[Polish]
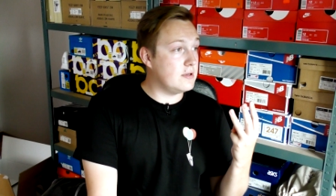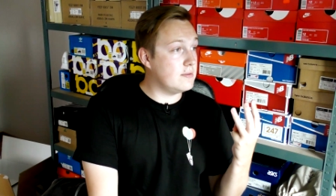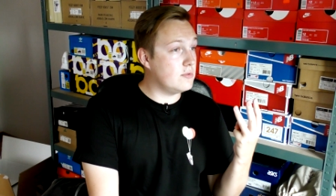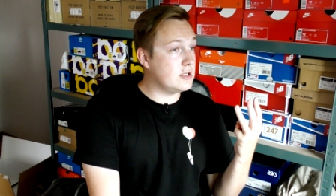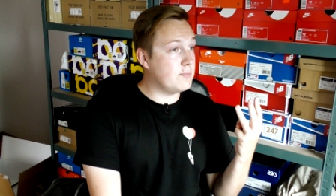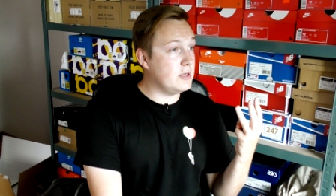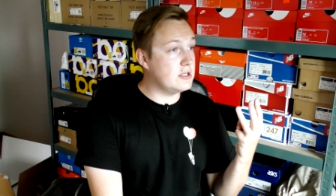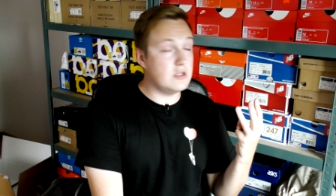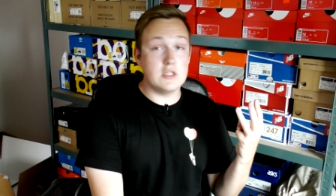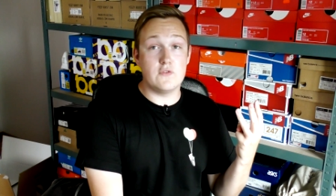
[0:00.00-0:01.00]
można powiedzieć,
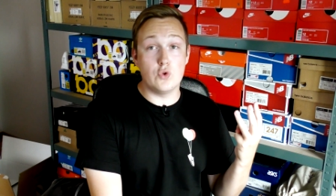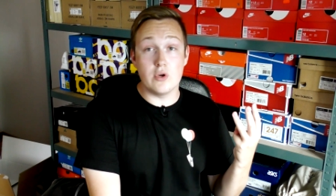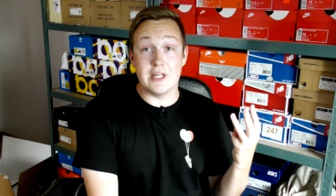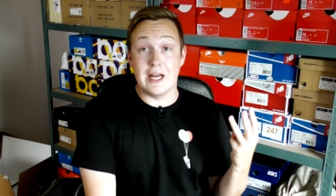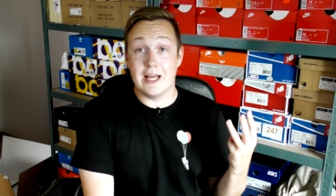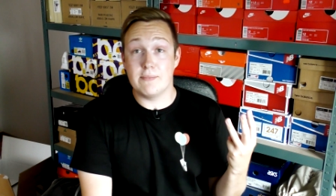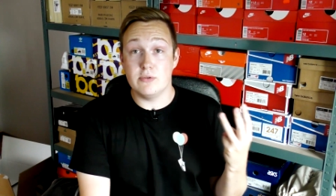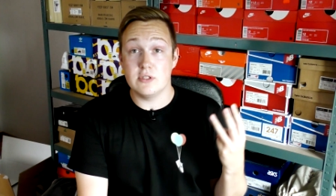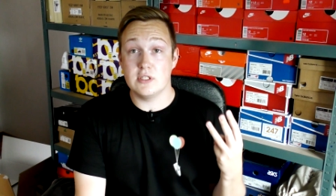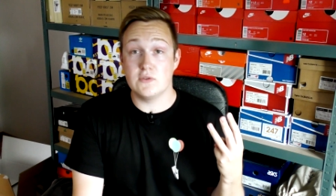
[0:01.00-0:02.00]
że to jest wtórne, ale jak
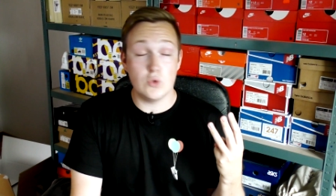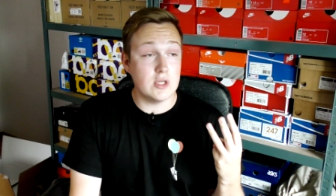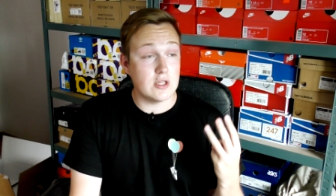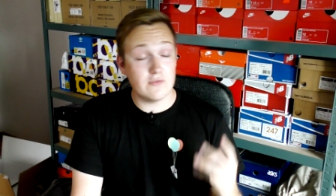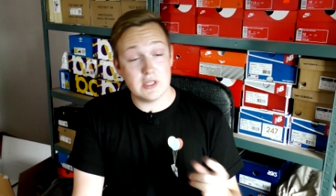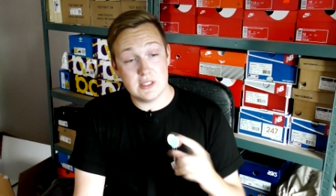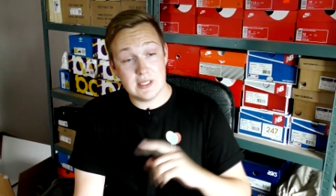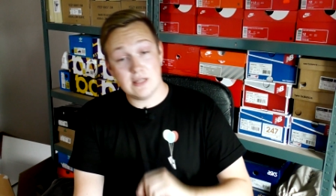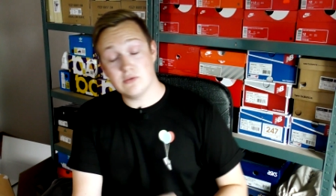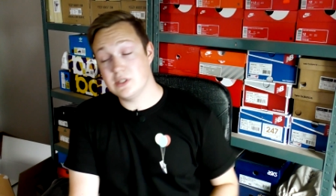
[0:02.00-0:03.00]
powiesz, że jest wtórne, to właśnie
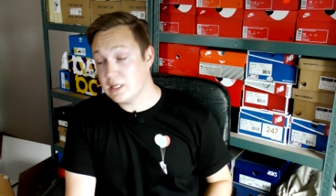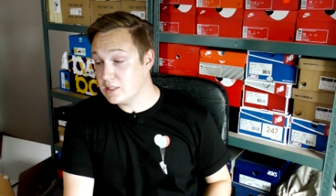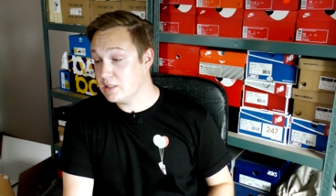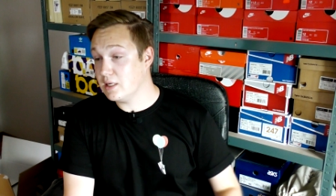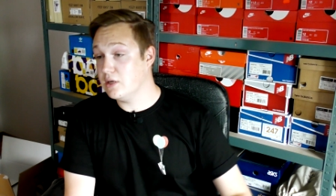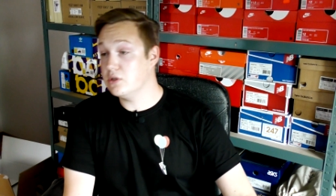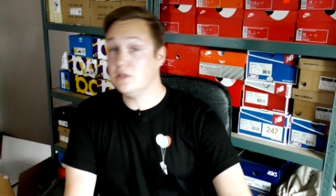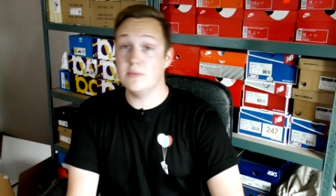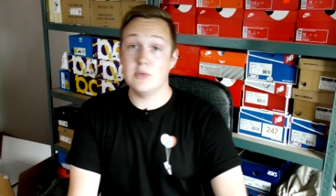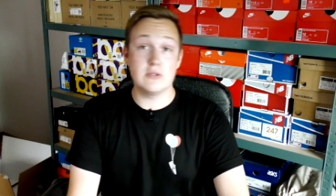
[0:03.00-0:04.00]
zjadą ci tacy, takie
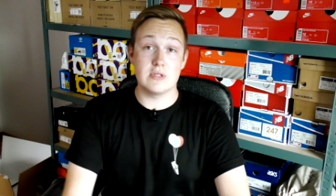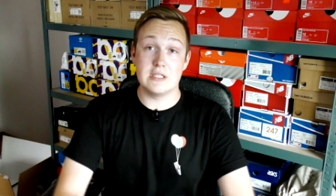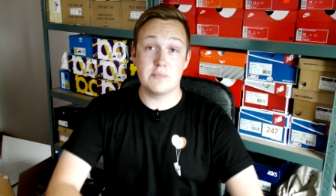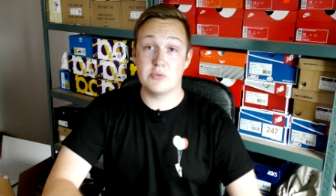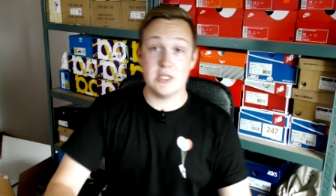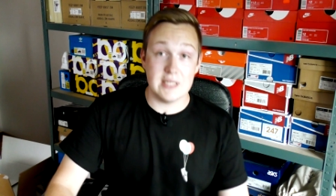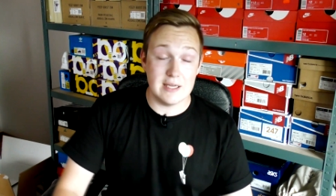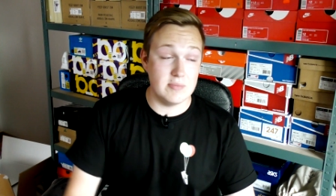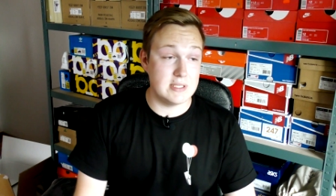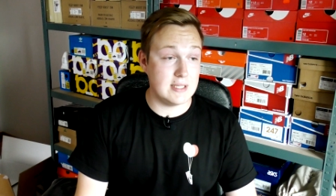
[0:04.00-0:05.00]
osoby, powiedzą, że jest
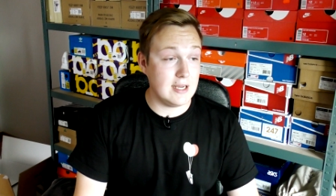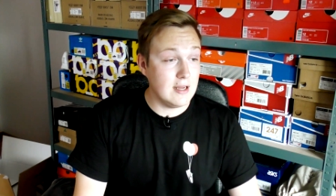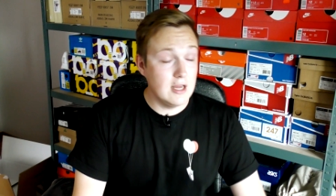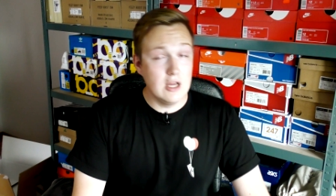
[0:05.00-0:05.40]
przezajebiste.